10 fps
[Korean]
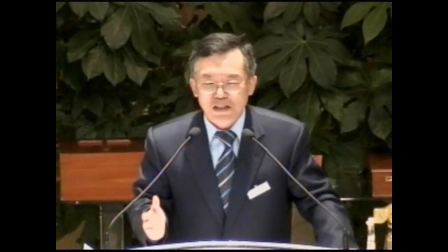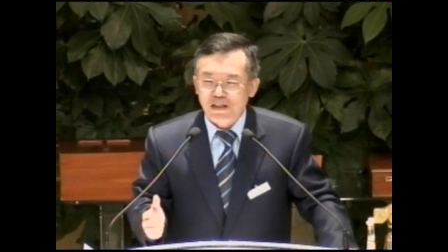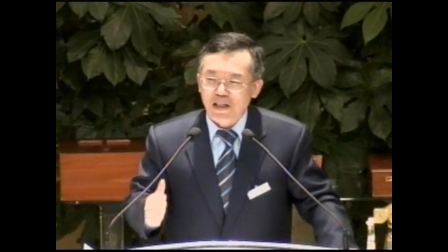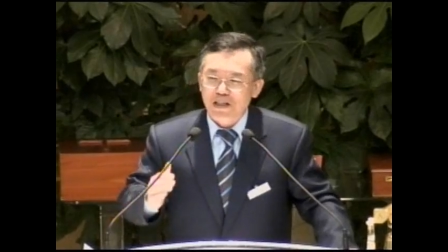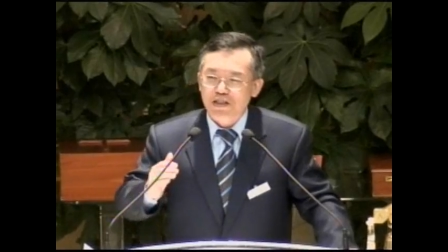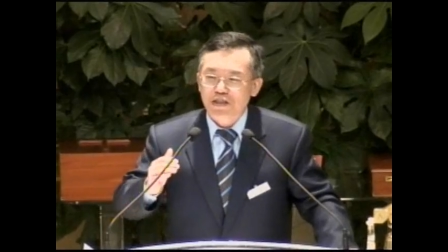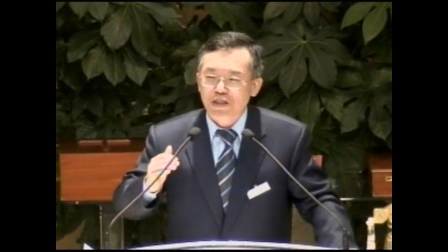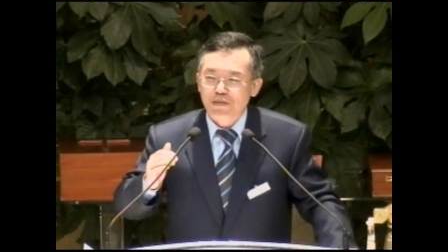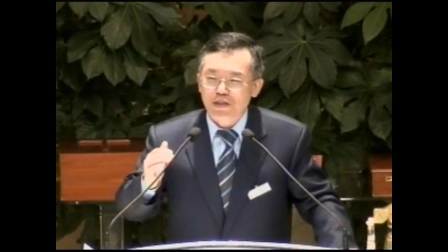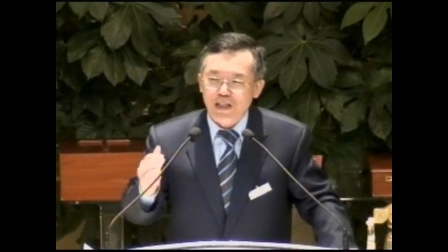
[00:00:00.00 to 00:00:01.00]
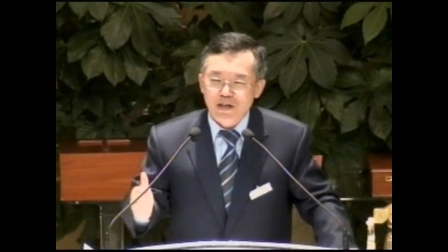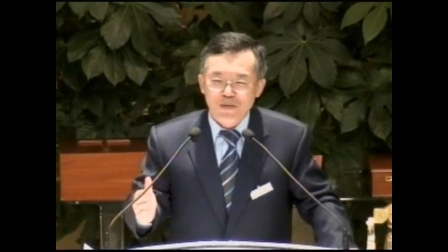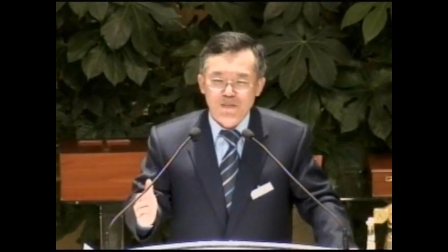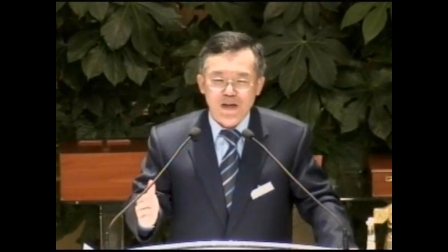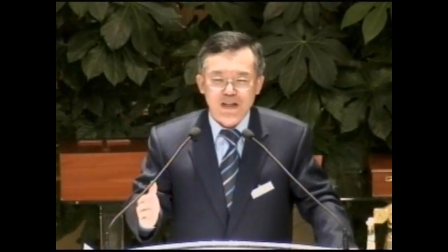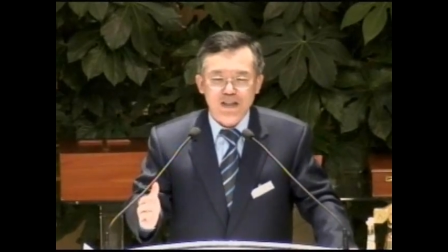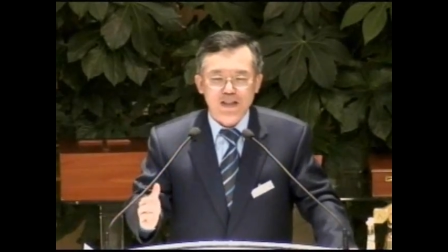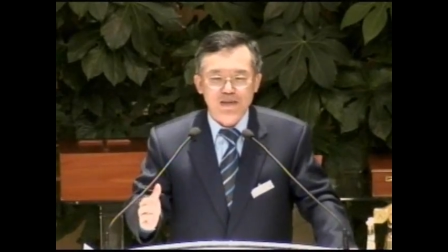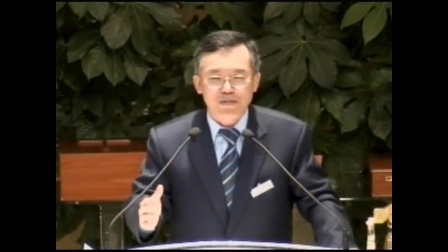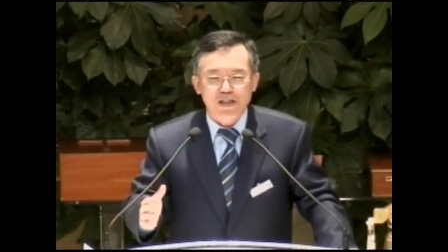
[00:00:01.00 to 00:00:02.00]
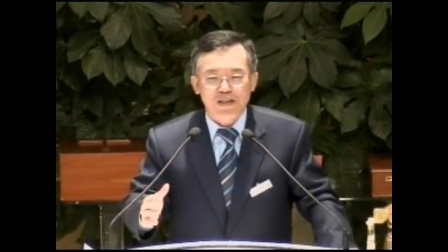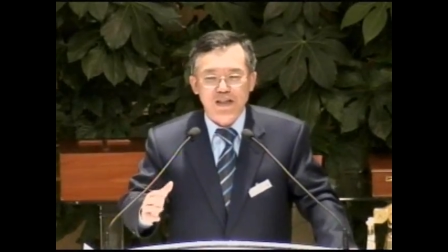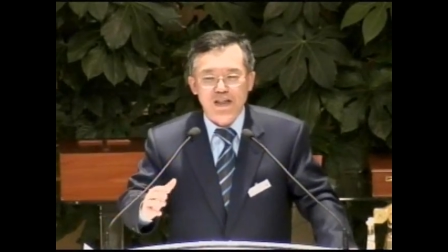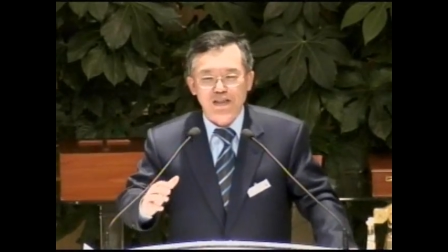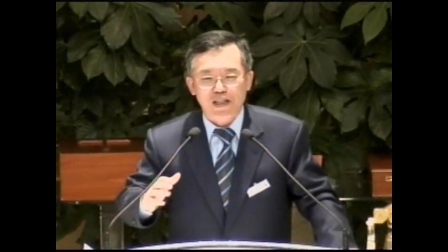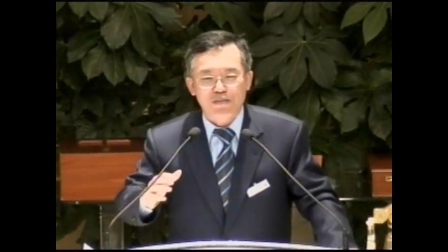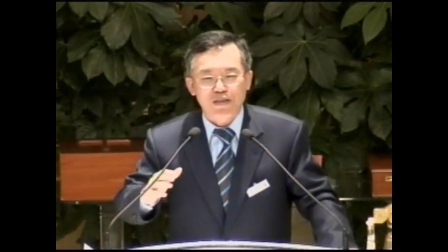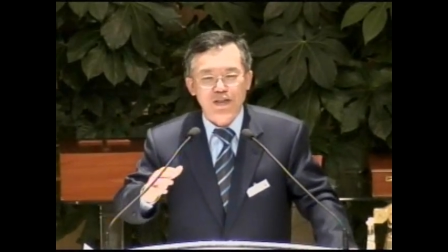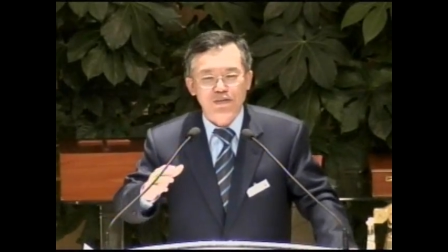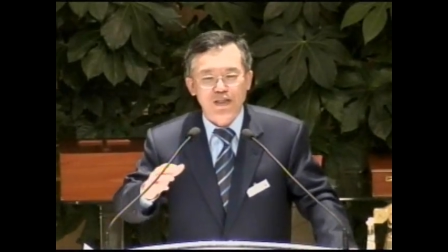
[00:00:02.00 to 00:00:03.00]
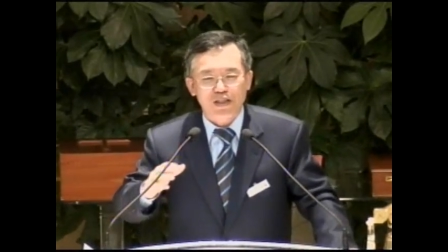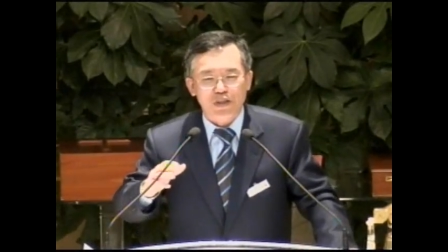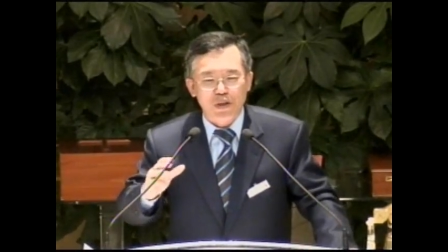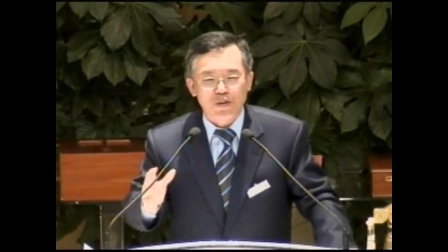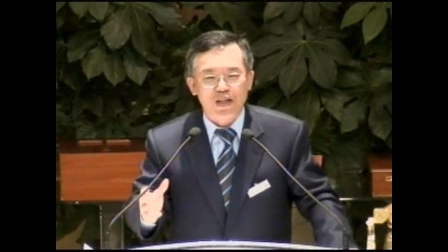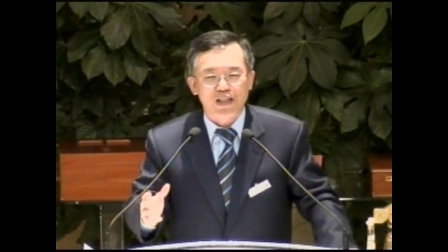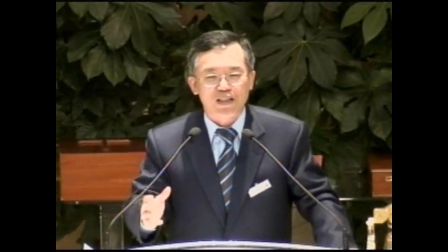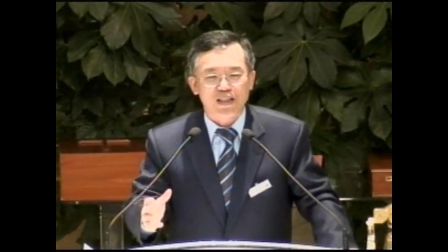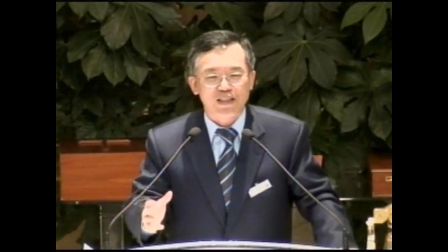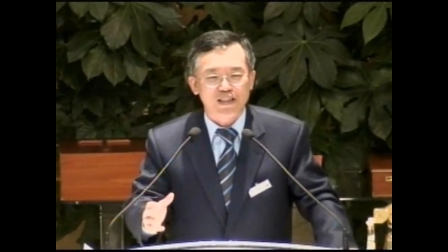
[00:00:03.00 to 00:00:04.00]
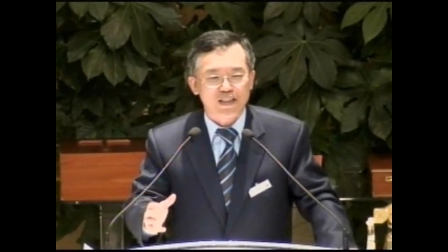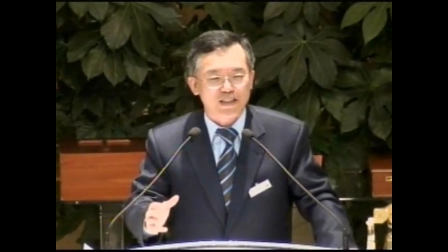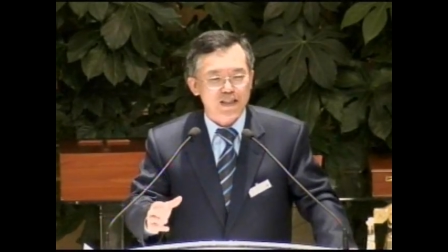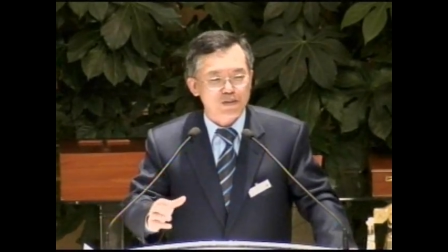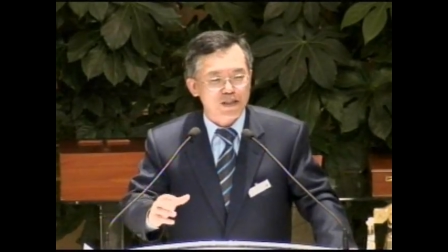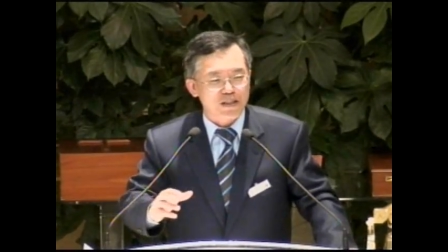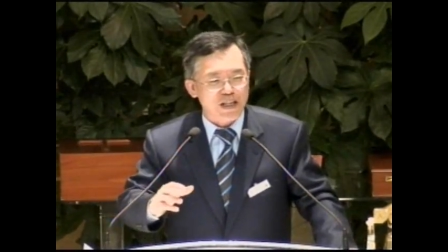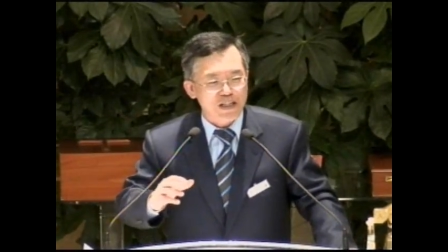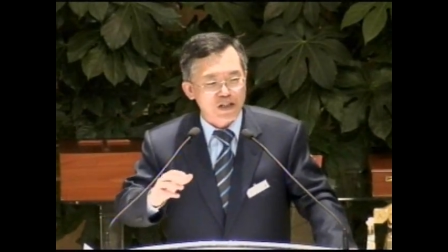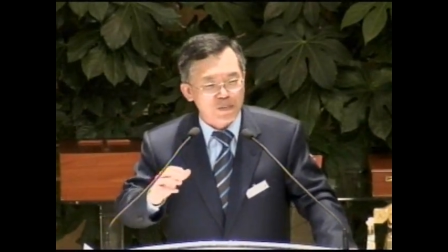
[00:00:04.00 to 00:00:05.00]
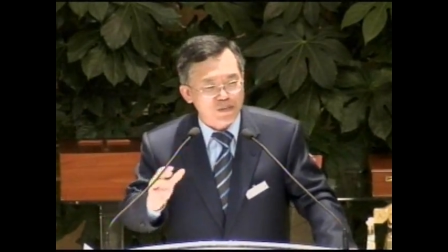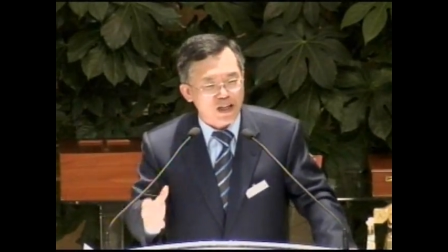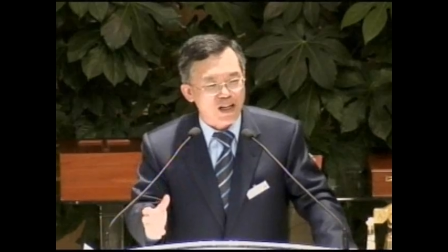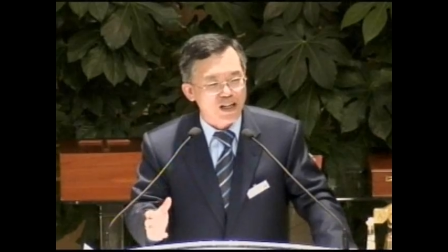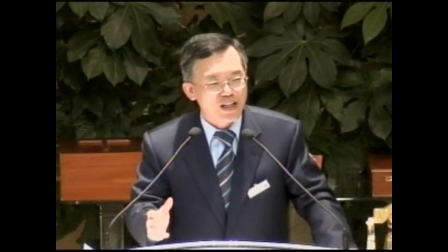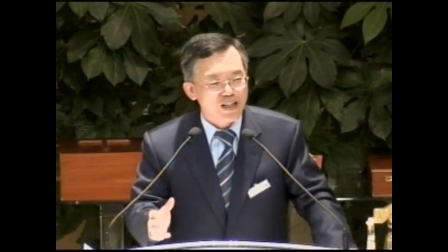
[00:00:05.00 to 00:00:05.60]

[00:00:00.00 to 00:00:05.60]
내가 시험을 잘 못 봤기 때문에 내 삶 가운데 결과가 나타나지 않기 때문에 내일이 없다.